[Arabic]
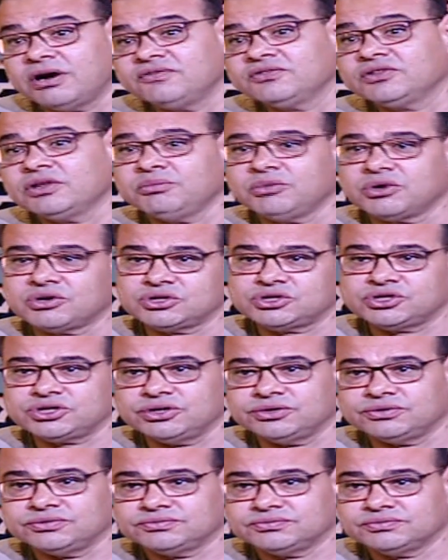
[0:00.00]
افضل من
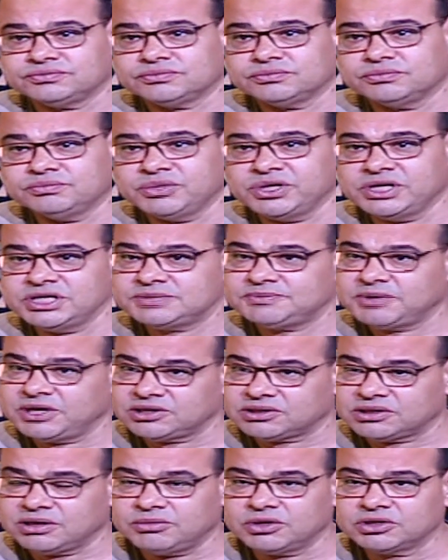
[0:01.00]
رشها بالنسبه
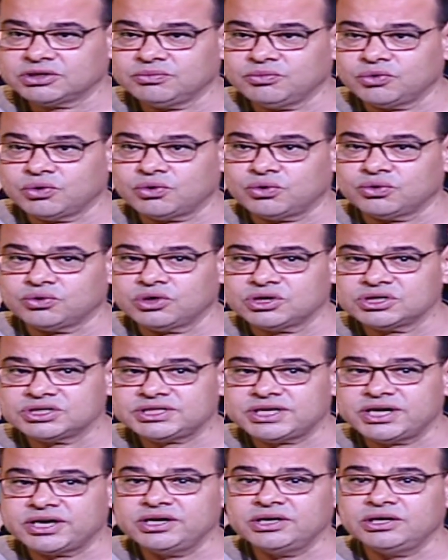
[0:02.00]
للطماطم والخضار
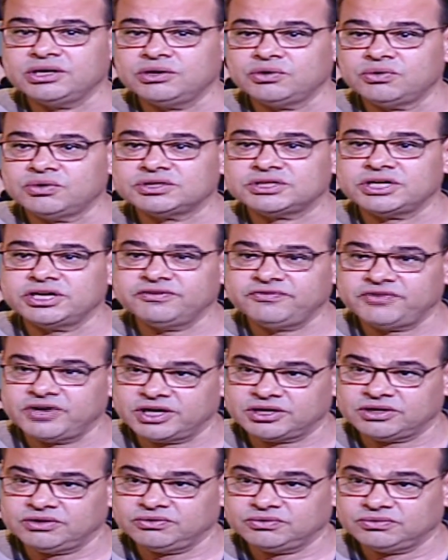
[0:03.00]
السريع اللي هو سريع في
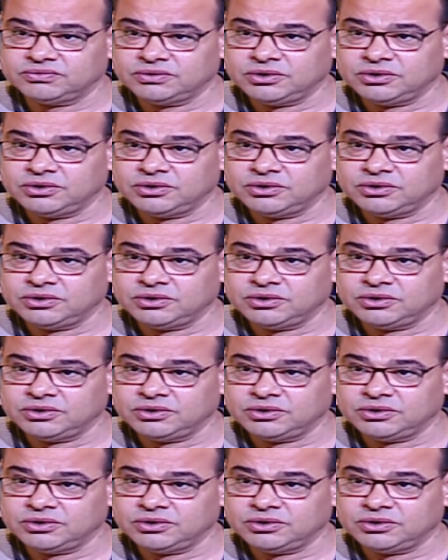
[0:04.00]
اكله